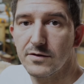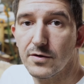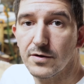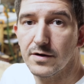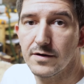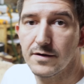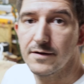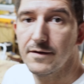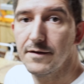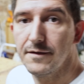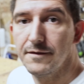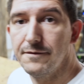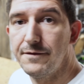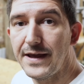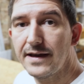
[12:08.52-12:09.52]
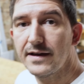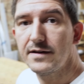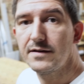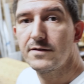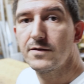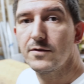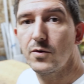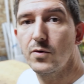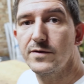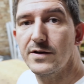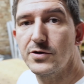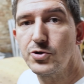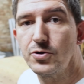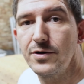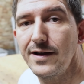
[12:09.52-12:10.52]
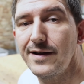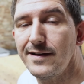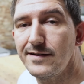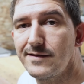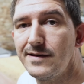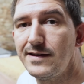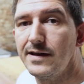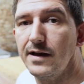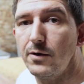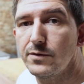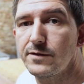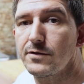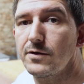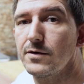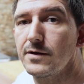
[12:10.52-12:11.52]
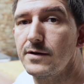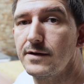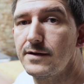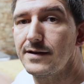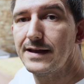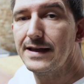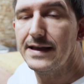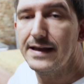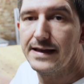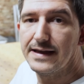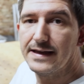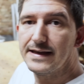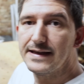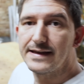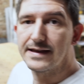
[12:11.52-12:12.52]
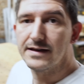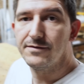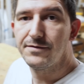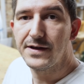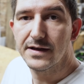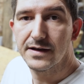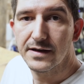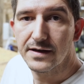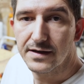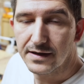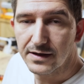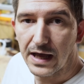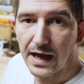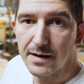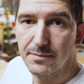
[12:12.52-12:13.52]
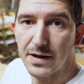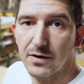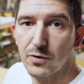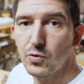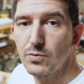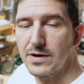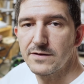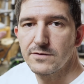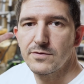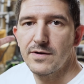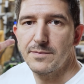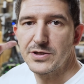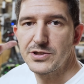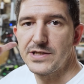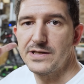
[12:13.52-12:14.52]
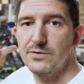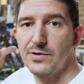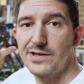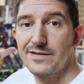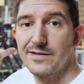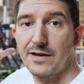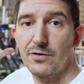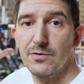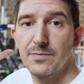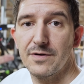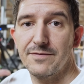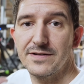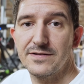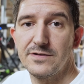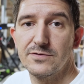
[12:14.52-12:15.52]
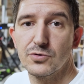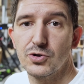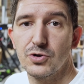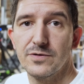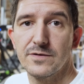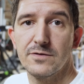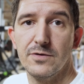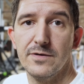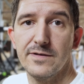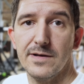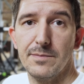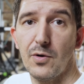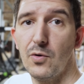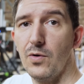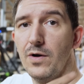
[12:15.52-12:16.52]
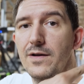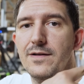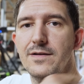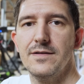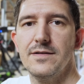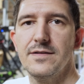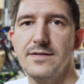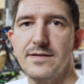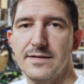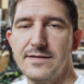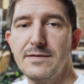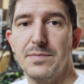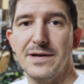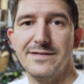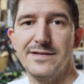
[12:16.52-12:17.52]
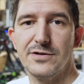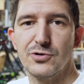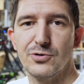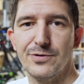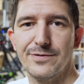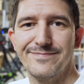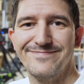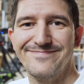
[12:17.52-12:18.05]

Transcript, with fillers: So, während unser schöner Kasten hier austrocknet, gehen wir einmal rüber zu der Maschine und ich zeige euch mal, was ich so schönes Neues habe. Oh, da sieht man sie ja schon.